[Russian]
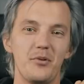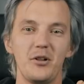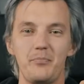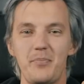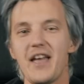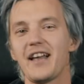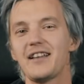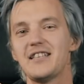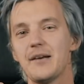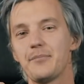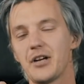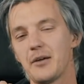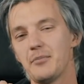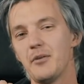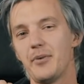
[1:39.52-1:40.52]
был перед
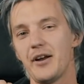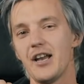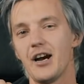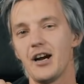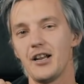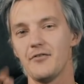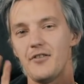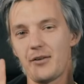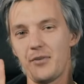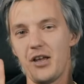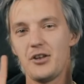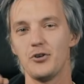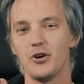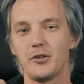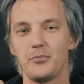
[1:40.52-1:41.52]
тем, как мы поехали в
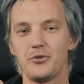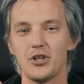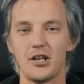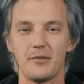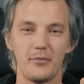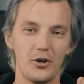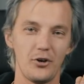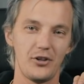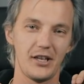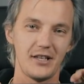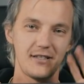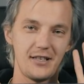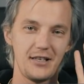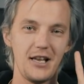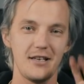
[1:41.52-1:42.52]
Армению отмечать мое
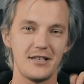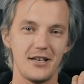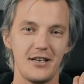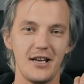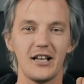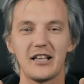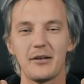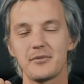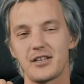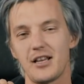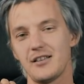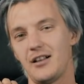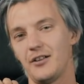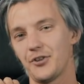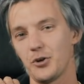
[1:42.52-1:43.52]
30-летие, я там
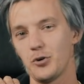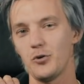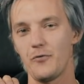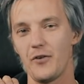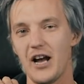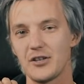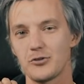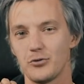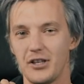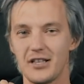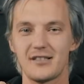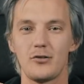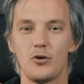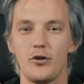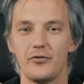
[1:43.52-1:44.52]
сказал такую фразу
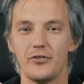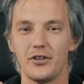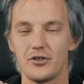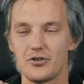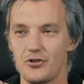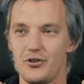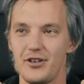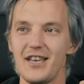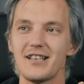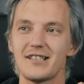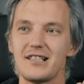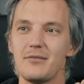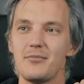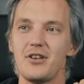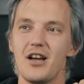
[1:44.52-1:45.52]
дословно, что
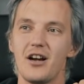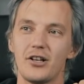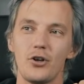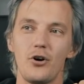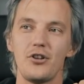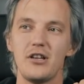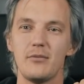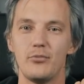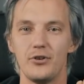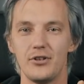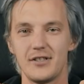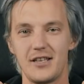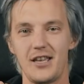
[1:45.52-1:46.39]
если мне кто-нибудь